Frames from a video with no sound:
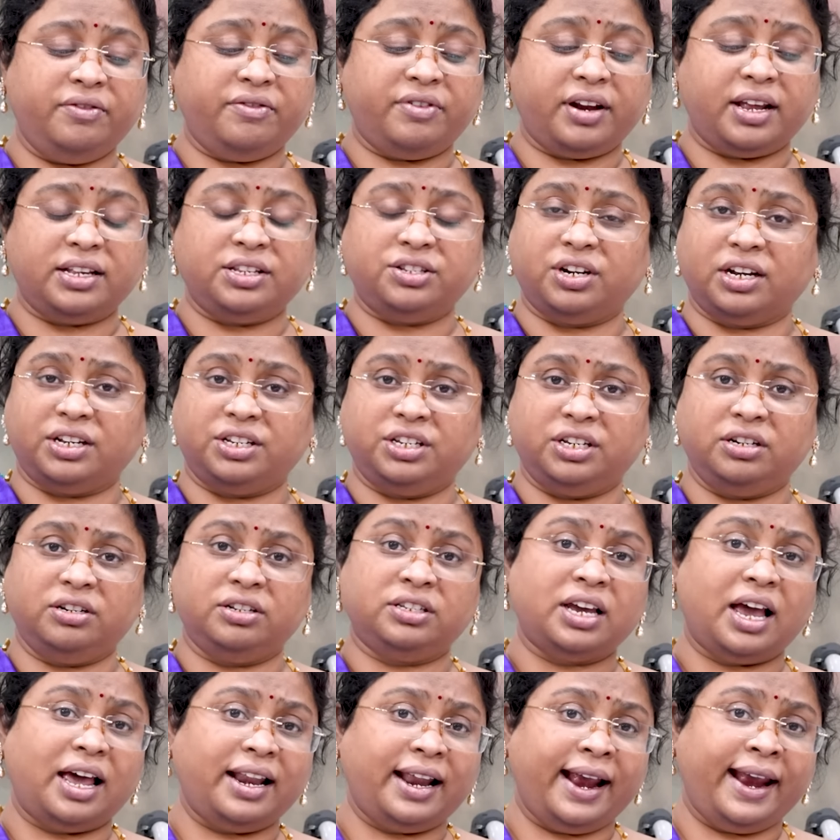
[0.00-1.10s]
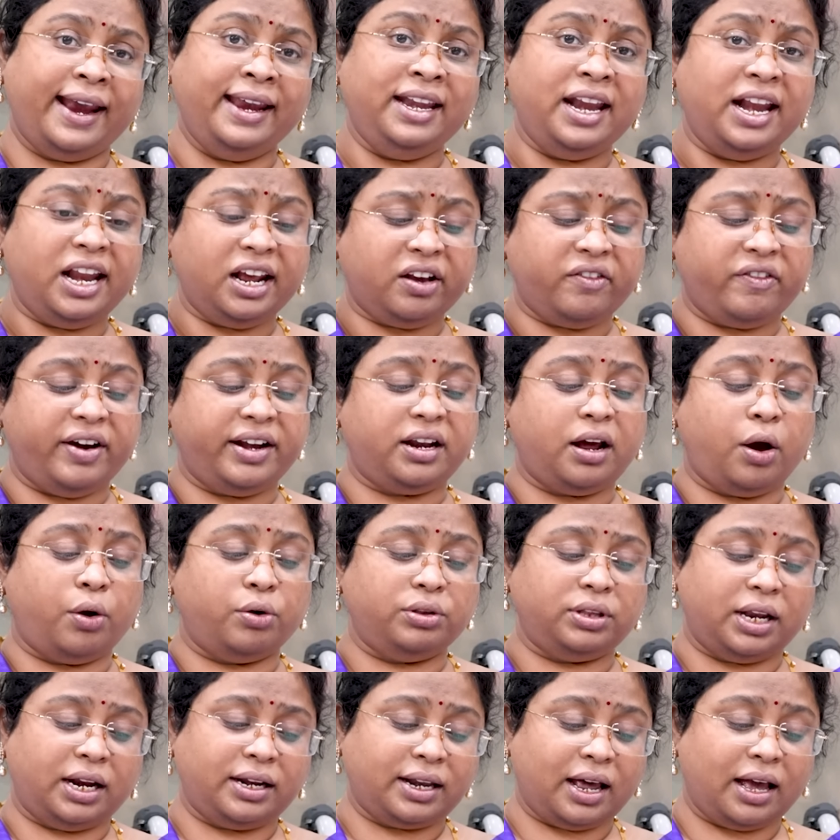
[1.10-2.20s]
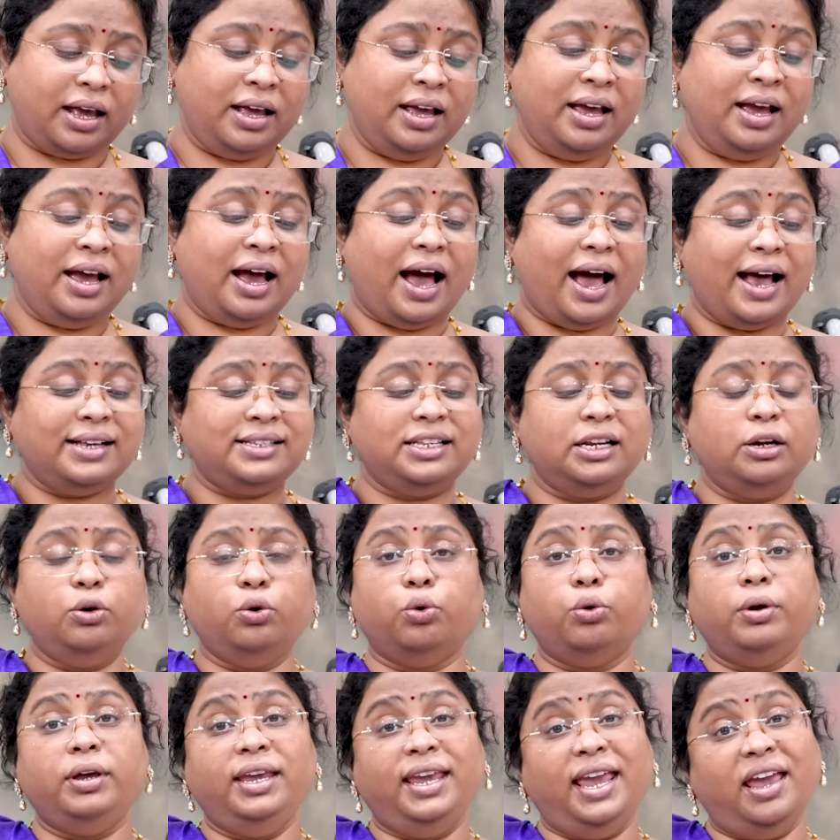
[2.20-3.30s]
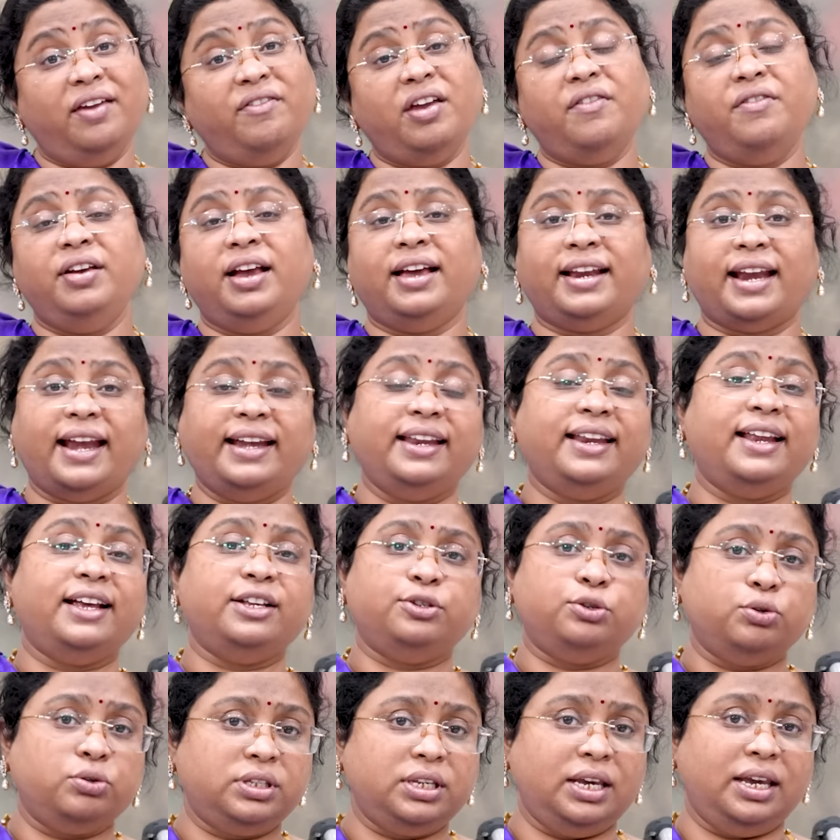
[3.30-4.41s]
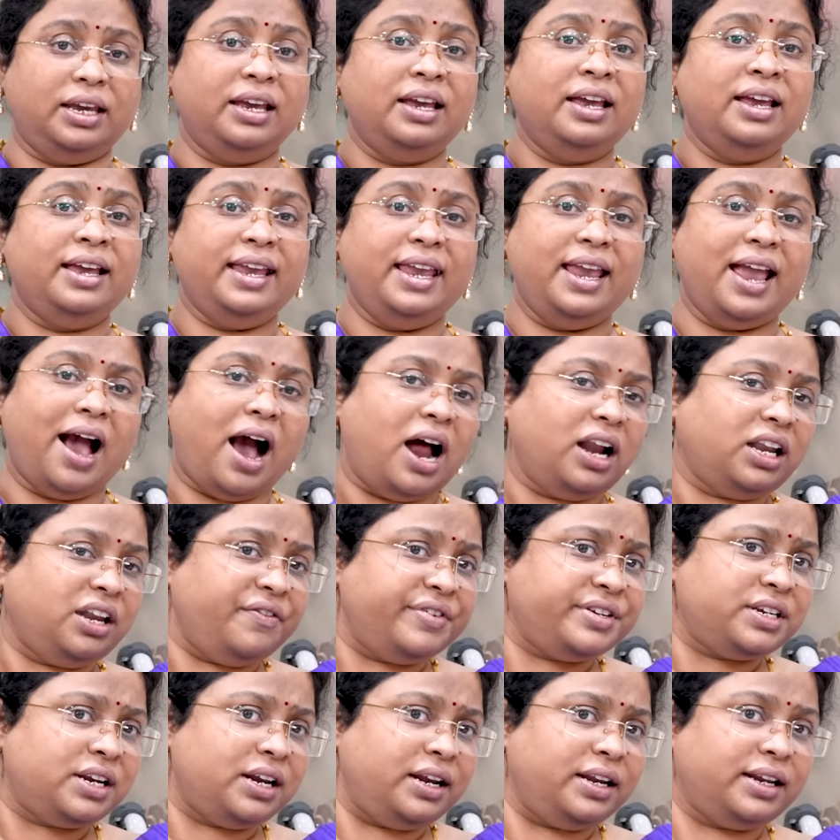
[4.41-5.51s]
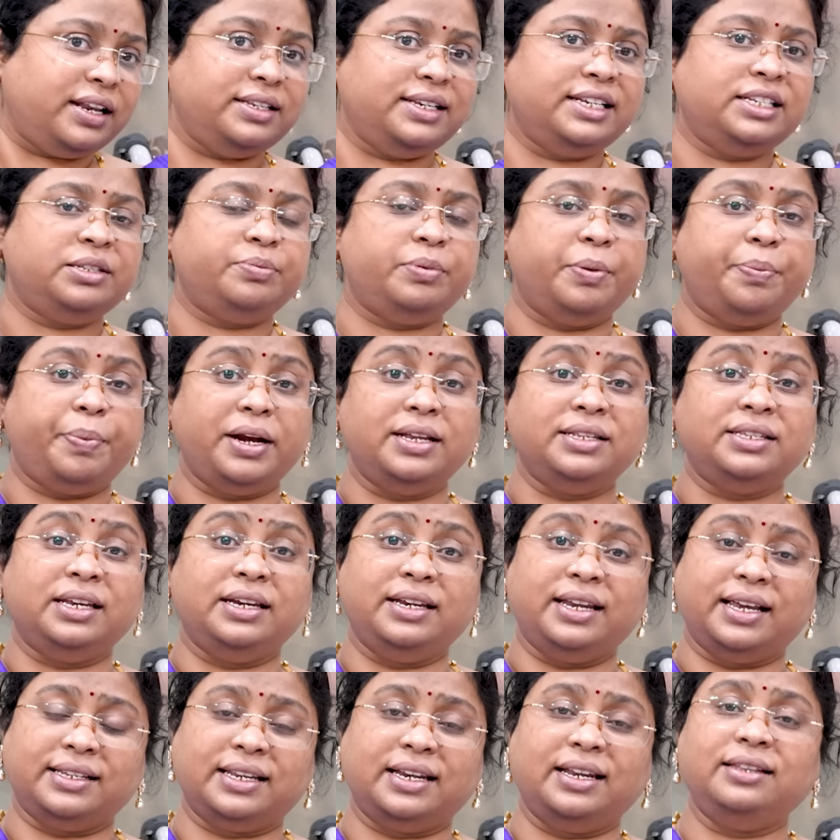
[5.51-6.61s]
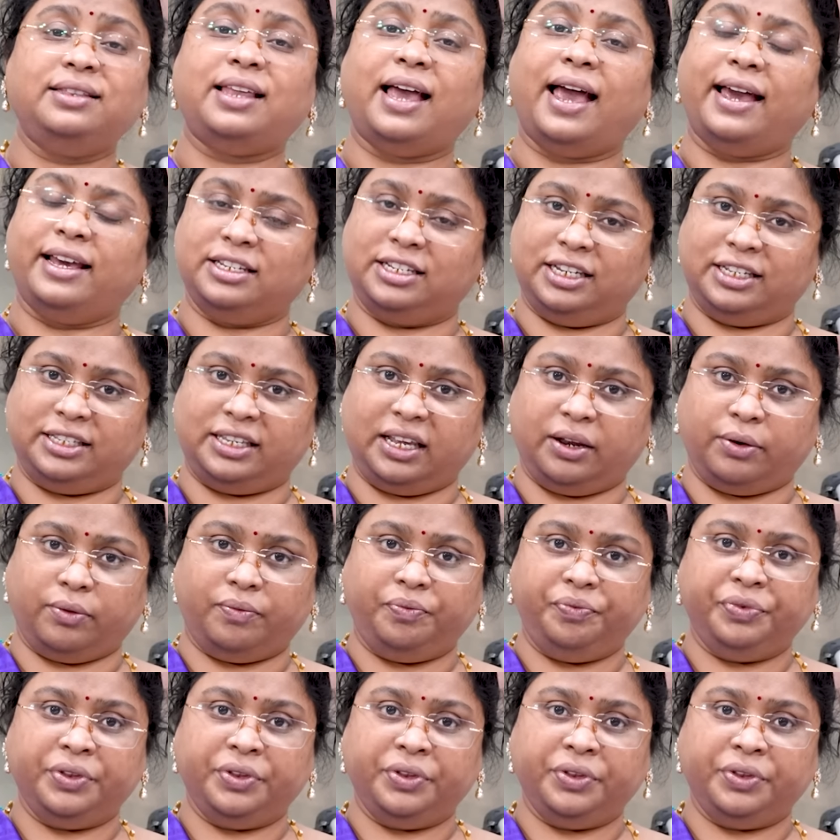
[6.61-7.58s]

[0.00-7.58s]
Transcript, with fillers: ఇన్ఫ్రాస్ట్రక్చర్ చాలా గా ఉందంట అసలు ఏమేమి క్రైటీరియా చూసి ఈ ఆర్టిఫిషియల్ ఇంటెలిజెన్స్ ప్రిపేర్నెస్ ఇండెక్స్ అనేది తయారు చేశారు